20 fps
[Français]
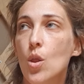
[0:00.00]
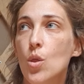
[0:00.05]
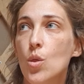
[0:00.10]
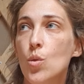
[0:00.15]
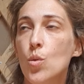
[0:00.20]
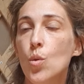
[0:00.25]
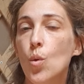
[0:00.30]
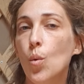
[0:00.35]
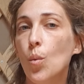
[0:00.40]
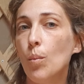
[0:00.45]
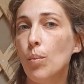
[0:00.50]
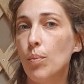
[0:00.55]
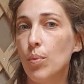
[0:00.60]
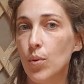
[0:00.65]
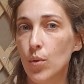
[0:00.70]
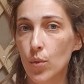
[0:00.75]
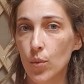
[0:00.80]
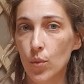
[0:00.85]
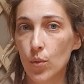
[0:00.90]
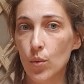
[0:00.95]
non
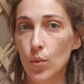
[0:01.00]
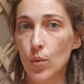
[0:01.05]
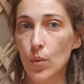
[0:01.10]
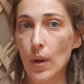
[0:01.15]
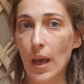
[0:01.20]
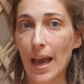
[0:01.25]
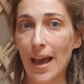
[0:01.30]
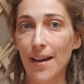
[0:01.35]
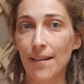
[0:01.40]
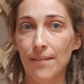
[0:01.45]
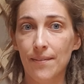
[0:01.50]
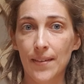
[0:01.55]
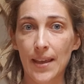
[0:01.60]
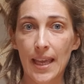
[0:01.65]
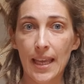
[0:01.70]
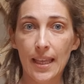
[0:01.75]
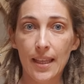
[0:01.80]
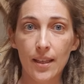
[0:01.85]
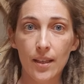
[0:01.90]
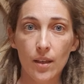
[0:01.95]
plus
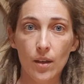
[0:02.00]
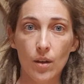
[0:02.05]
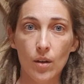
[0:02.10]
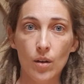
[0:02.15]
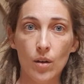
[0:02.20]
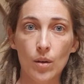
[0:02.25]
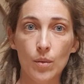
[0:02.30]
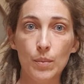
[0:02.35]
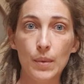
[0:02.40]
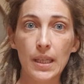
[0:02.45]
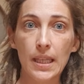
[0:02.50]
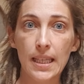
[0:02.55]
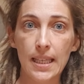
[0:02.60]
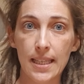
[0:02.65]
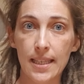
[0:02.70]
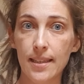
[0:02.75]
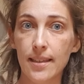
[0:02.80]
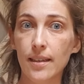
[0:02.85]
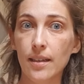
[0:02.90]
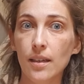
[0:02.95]
avec euh, mes
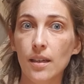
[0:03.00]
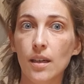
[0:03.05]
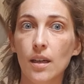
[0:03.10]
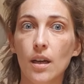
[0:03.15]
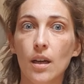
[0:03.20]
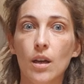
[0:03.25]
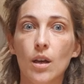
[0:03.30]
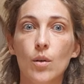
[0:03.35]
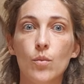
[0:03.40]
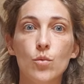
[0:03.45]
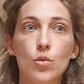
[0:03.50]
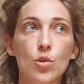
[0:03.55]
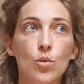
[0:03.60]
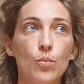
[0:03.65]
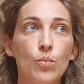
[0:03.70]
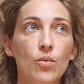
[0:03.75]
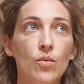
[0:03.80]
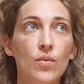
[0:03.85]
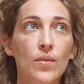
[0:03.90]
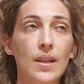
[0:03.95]
guides comme je
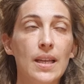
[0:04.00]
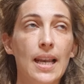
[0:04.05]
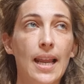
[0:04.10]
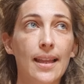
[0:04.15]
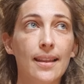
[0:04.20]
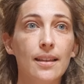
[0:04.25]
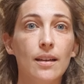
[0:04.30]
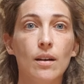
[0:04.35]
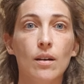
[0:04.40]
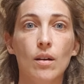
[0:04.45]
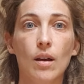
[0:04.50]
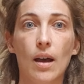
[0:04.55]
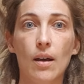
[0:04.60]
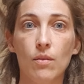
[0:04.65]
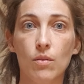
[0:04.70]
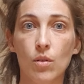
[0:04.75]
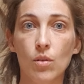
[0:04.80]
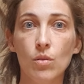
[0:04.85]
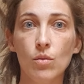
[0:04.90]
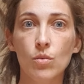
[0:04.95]
pouvais l'être
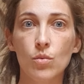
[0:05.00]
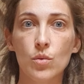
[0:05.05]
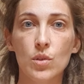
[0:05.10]
avant.